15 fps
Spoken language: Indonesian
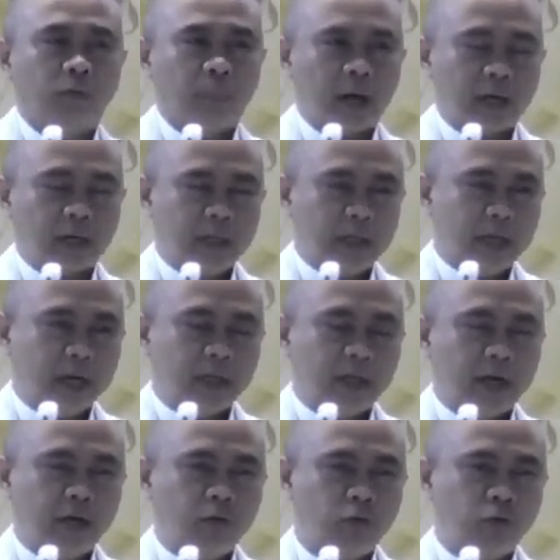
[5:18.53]
Maria
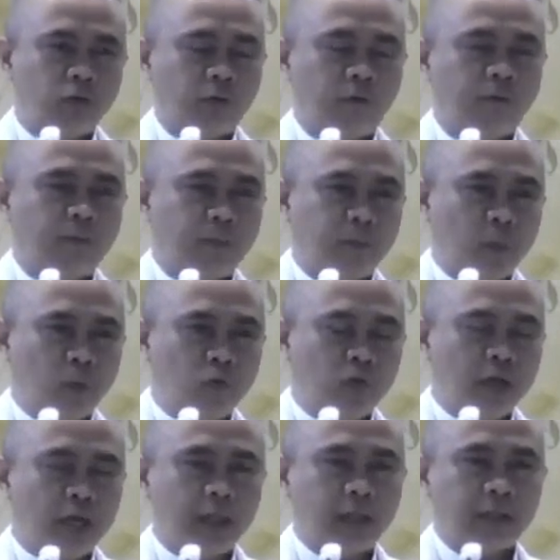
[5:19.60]
dan Yusuf
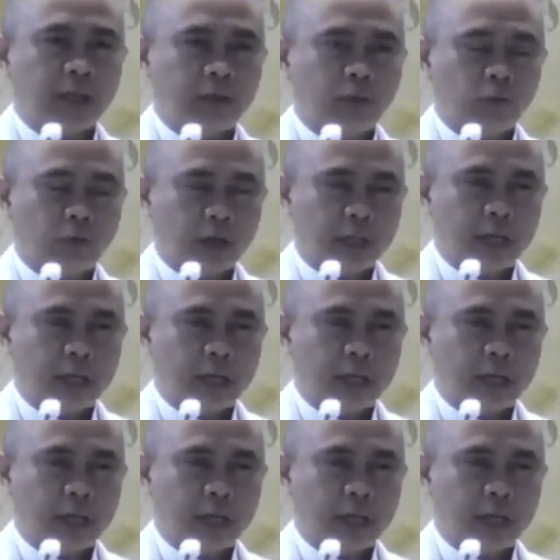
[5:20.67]
punya satu